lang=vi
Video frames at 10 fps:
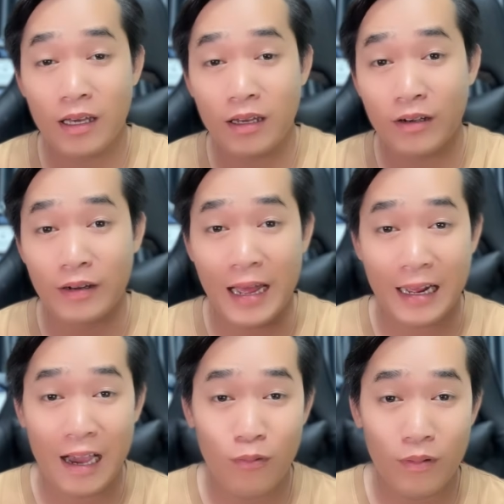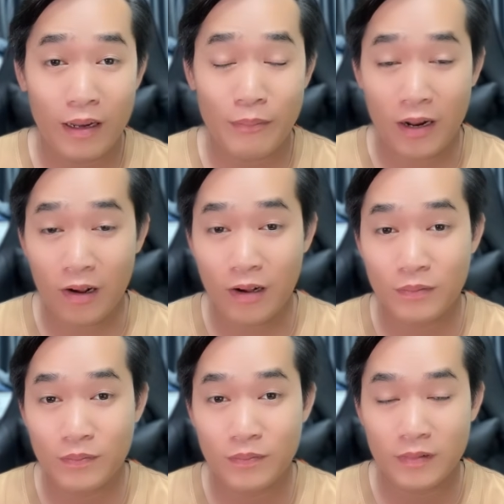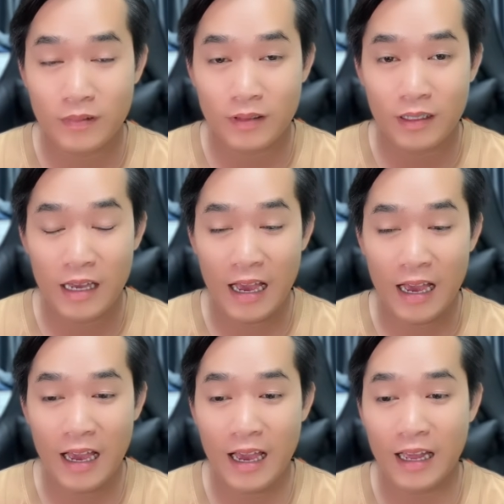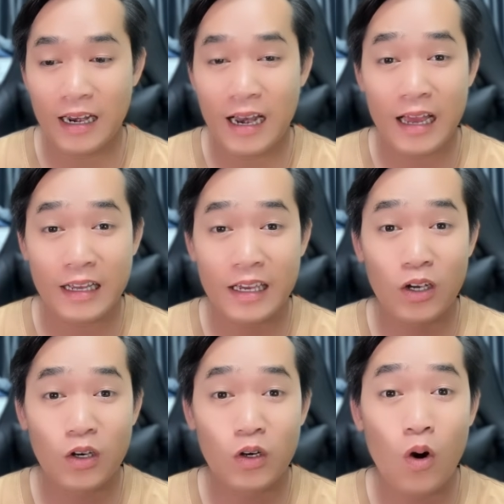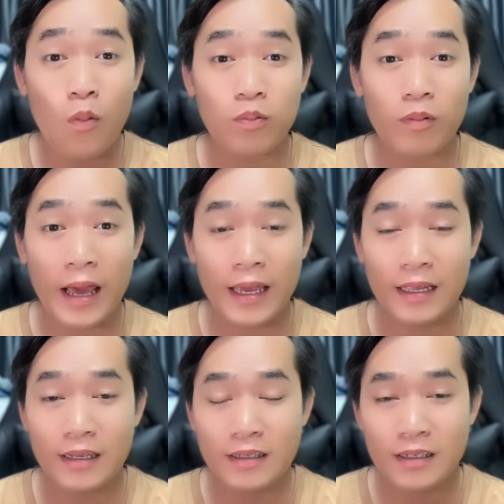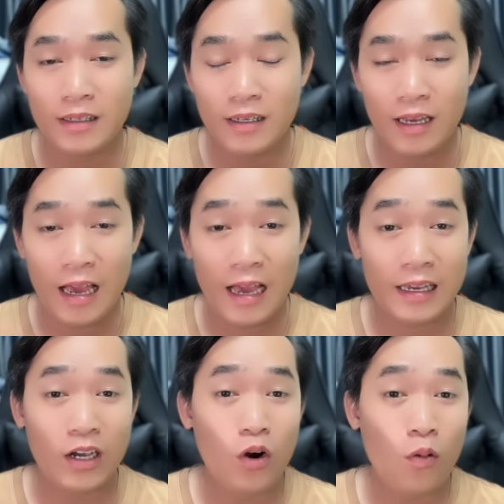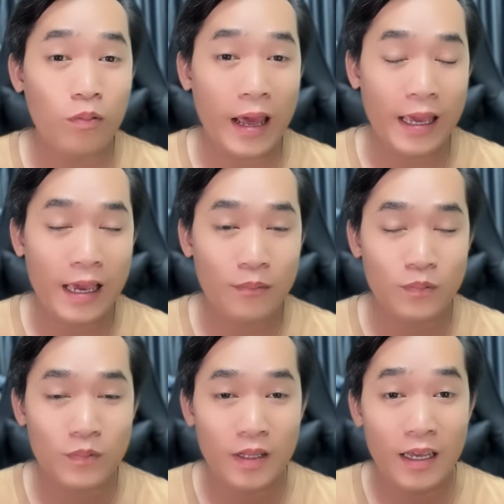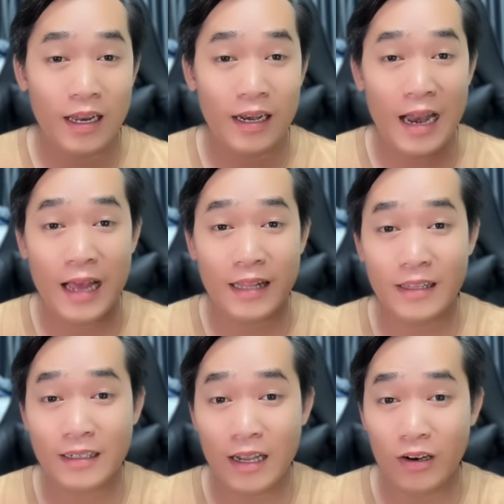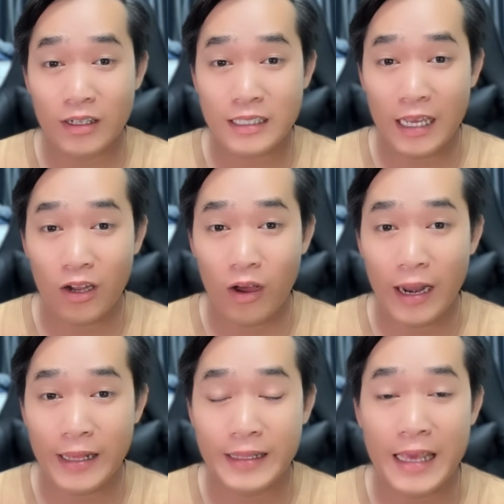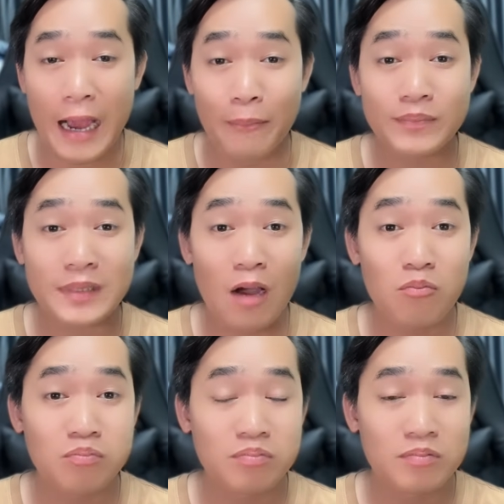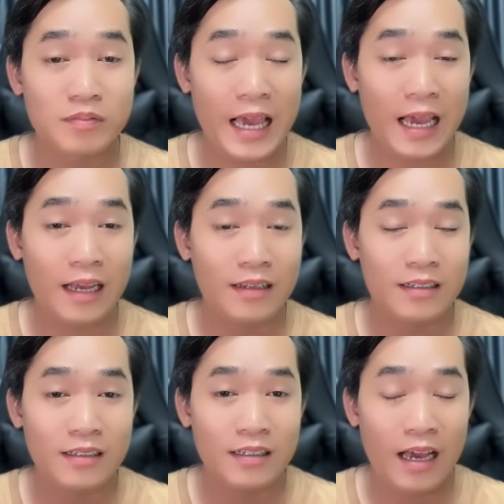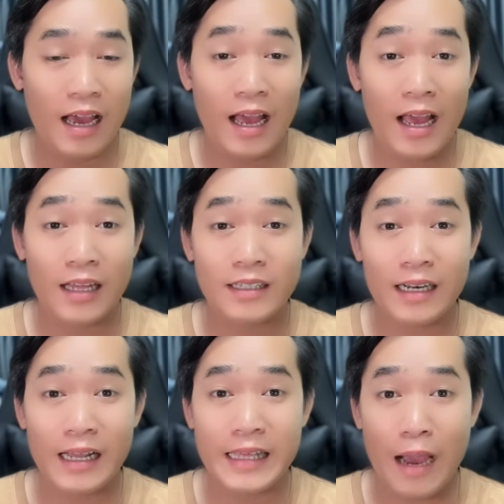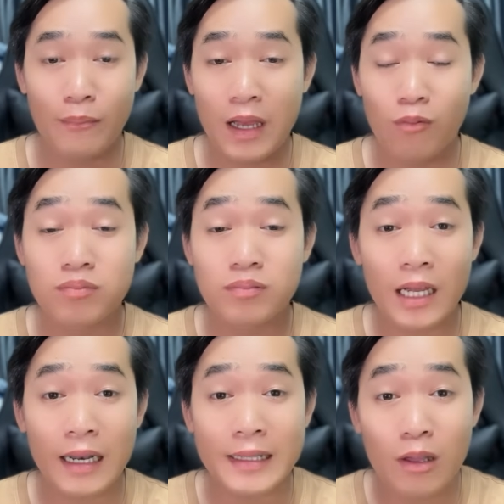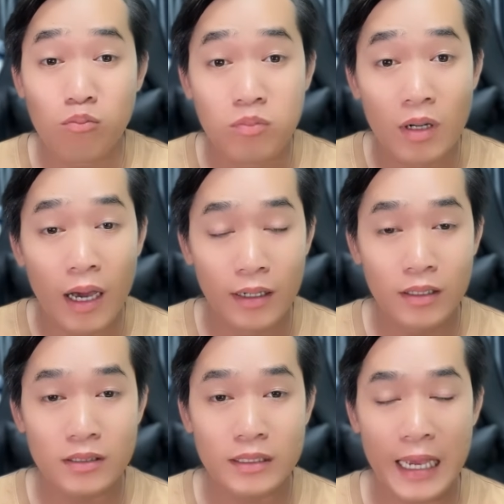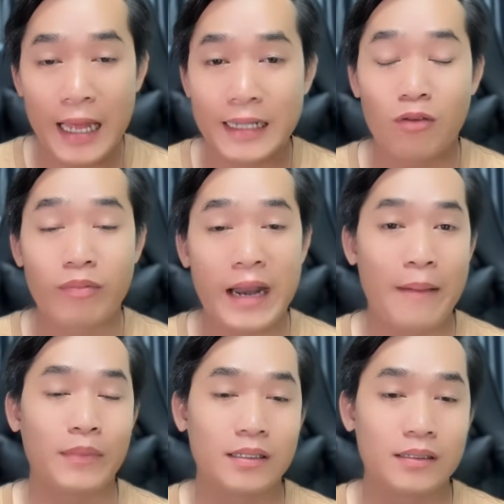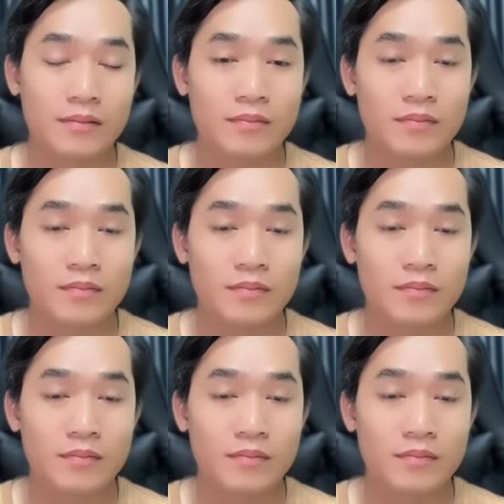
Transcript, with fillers: với cái người đàn ông á bà con à là cái khúc này à cái khúc này á là tức là nó sẽ gọi là giảm tông nha à tức là giảm tông tức là tông nữ sẽ hành tông nam được